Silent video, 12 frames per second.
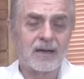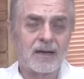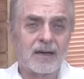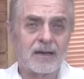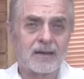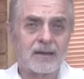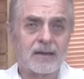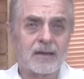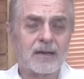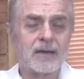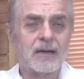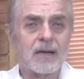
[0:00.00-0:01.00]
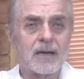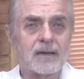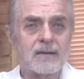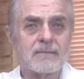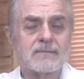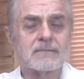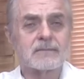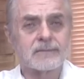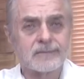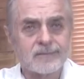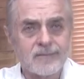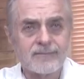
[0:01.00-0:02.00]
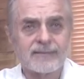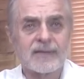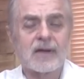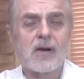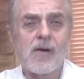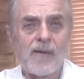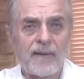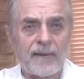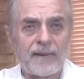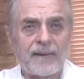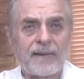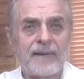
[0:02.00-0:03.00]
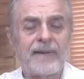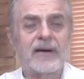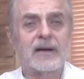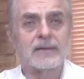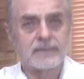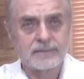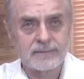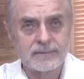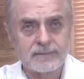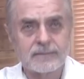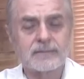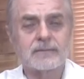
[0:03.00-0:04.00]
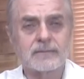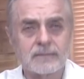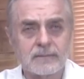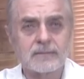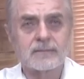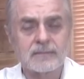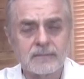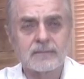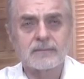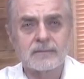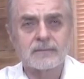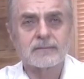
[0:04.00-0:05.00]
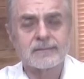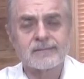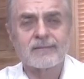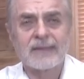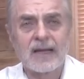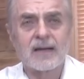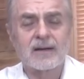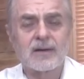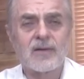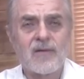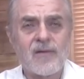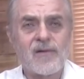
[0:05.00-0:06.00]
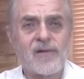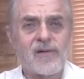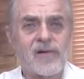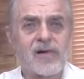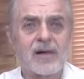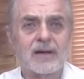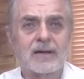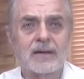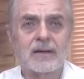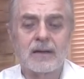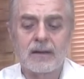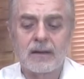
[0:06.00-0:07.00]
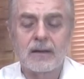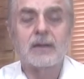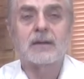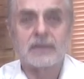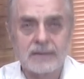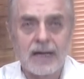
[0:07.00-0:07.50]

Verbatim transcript: Czyli głęboka, świadoma obserwacja materii w płaszczyźnie fizycznej daje nam podbudowę do zrozumienia.